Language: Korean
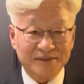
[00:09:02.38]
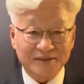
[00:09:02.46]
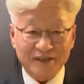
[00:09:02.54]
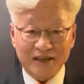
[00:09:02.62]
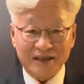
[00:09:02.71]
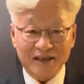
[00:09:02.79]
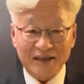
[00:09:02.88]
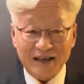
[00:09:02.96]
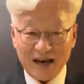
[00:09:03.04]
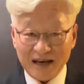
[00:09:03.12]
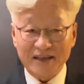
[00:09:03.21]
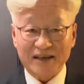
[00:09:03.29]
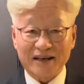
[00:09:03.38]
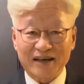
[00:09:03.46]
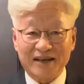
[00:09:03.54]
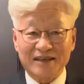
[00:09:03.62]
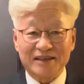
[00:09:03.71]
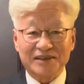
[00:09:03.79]
나의
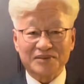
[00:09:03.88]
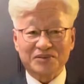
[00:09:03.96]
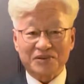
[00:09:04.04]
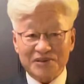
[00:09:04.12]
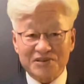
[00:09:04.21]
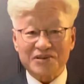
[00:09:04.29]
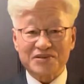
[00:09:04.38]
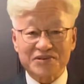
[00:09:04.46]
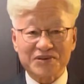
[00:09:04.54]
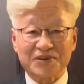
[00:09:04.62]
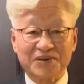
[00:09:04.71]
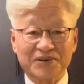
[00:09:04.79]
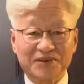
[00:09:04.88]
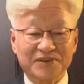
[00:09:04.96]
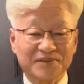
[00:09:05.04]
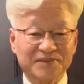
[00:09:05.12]
아내가 또 있었죠.